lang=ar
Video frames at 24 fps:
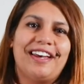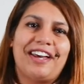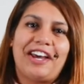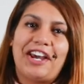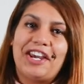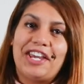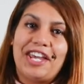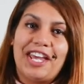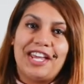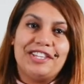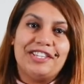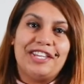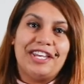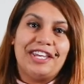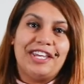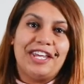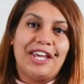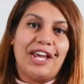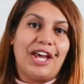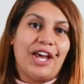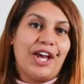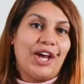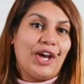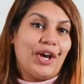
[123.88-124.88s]

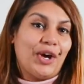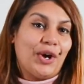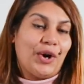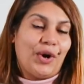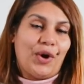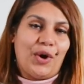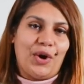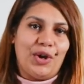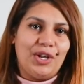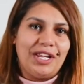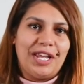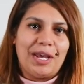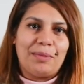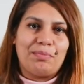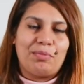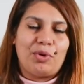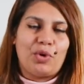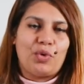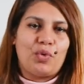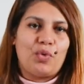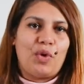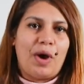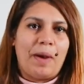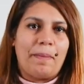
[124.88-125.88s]
قياديه عليا
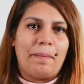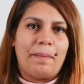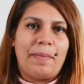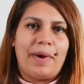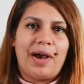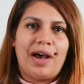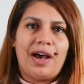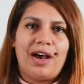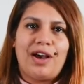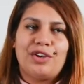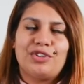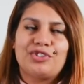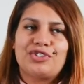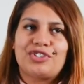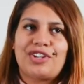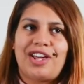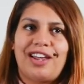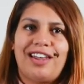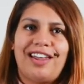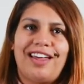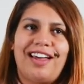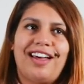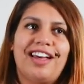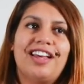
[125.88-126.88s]
بوركوا با ان
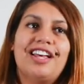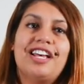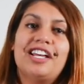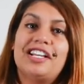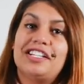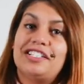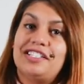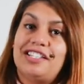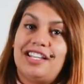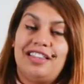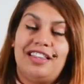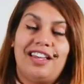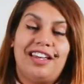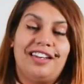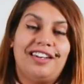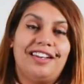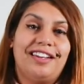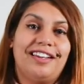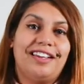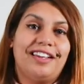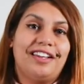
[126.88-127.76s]
شاء الله زادا